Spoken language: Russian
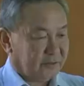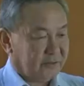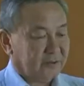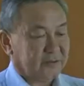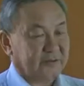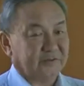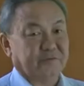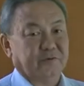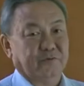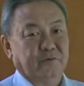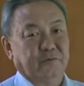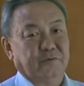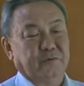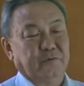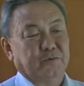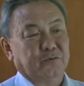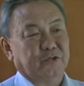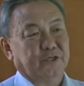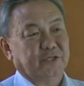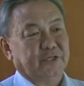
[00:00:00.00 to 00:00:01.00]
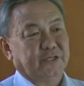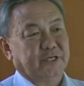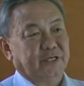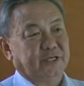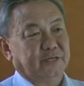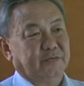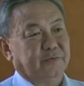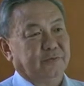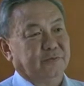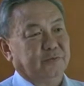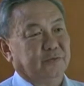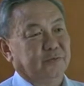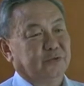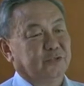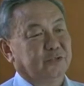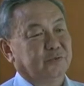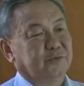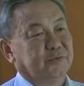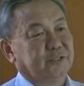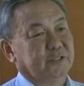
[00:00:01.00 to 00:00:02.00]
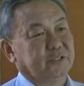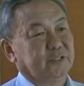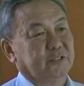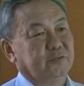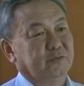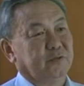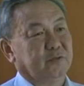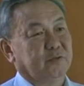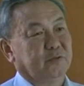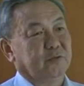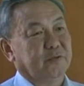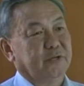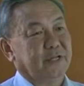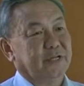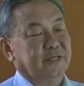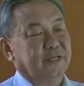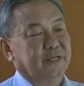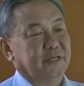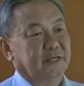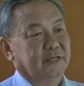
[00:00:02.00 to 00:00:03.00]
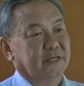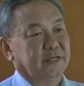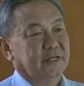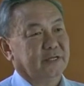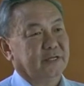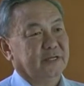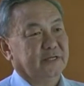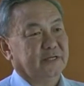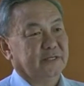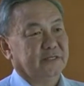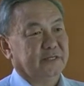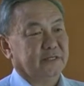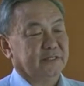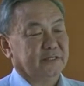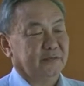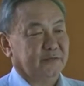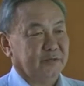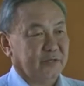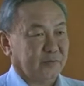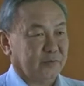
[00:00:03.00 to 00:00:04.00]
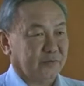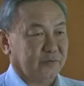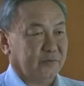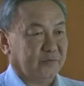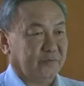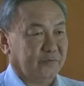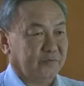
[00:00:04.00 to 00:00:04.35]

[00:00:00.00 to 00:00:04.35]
Ну, с автономным учреждением Конституционной Республики Бурятия, естественно, мы работаем